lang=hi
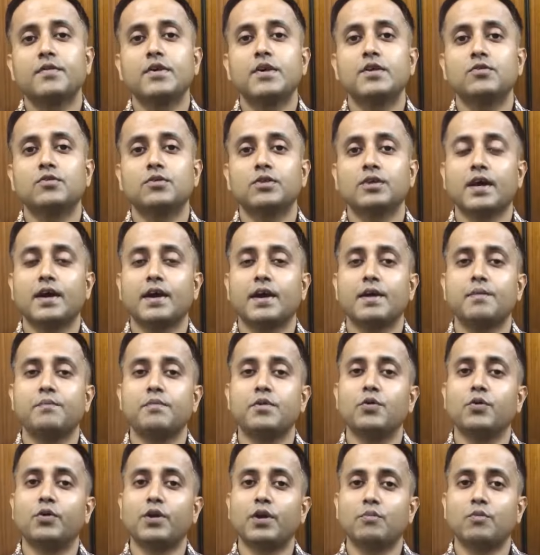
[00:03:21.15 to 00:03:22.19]
सेवन होता
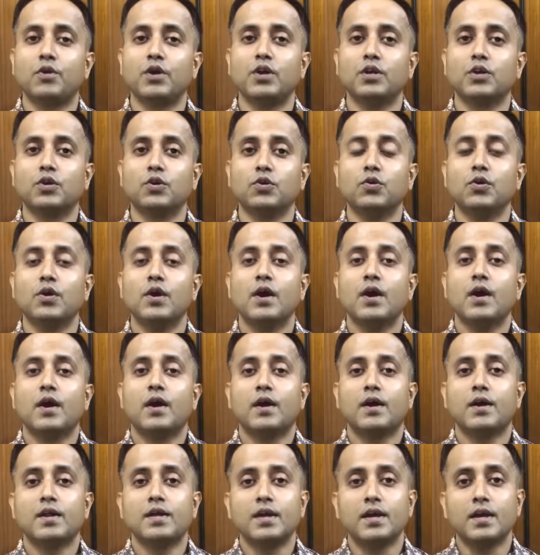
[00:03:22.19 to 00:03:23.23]
है ब्यूटी मॉलिक्यूल
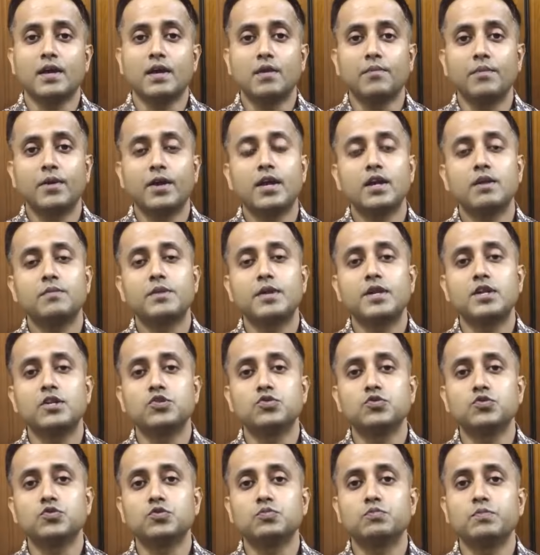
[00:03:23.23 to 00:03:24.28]
और ये हिमालयन
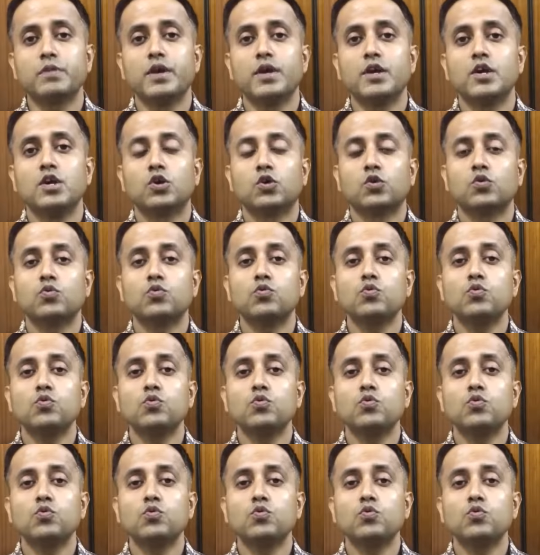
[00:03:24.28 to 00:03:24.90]
बेरी जूस में